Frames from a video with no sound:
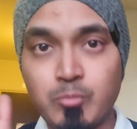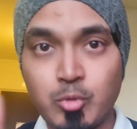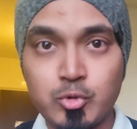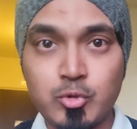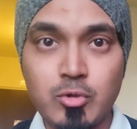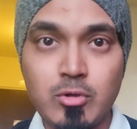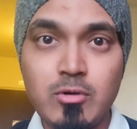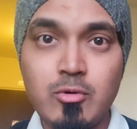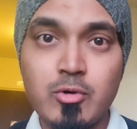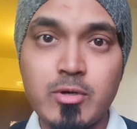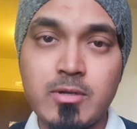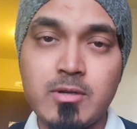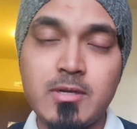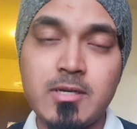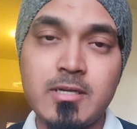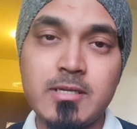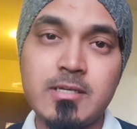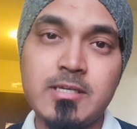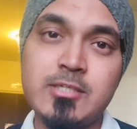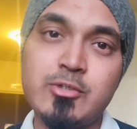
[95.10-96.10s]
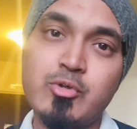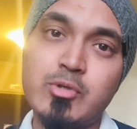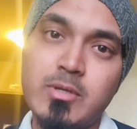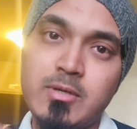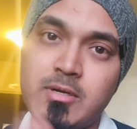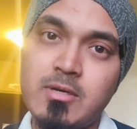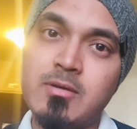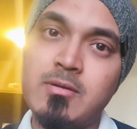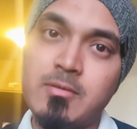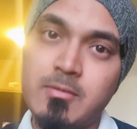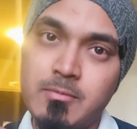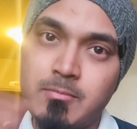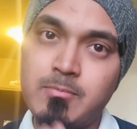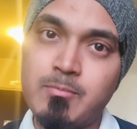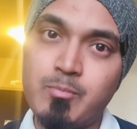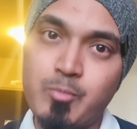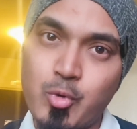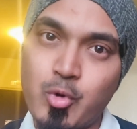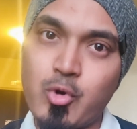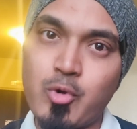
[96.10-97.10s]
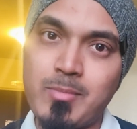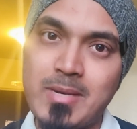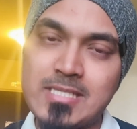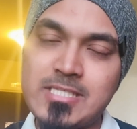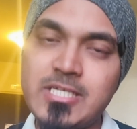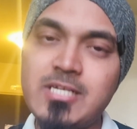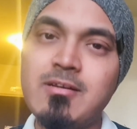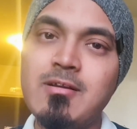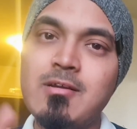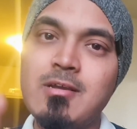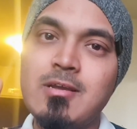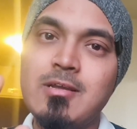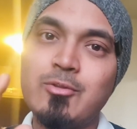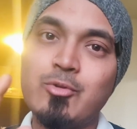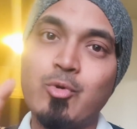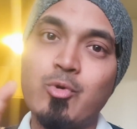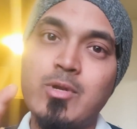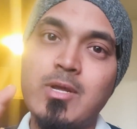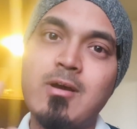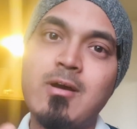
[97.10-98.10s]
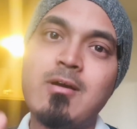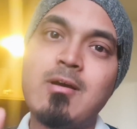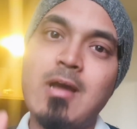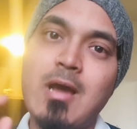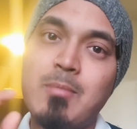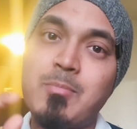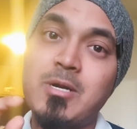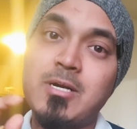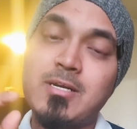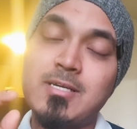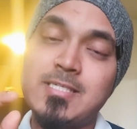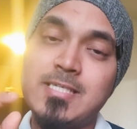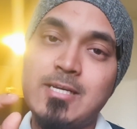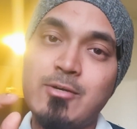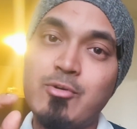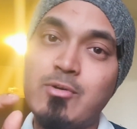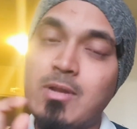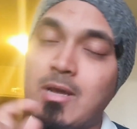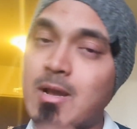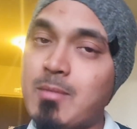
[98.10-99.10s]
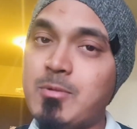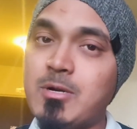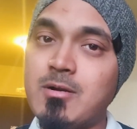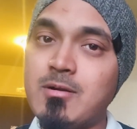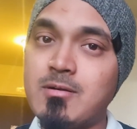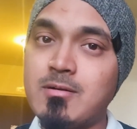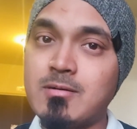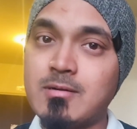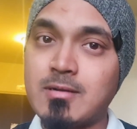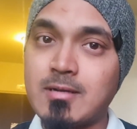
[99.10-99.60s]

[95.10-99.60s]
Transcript: বোতল ওটা কিছুটা পুরনো ব্যাচের তো ওটা আমার কাছে এখন আমার